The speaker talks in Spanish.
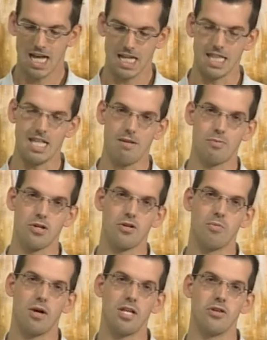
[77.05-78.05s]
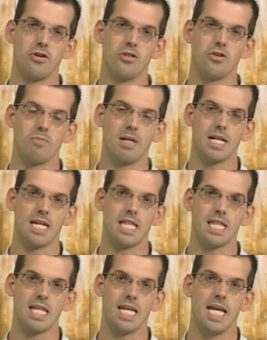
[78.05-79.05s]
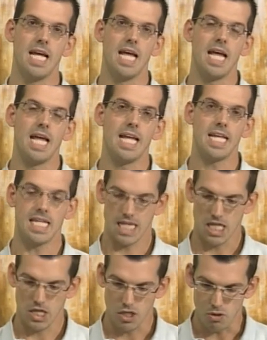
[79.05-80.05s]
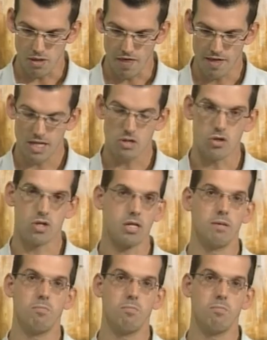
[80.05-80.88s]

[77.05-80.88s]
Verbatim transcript: del próximo año 2015 es Ciudadanos.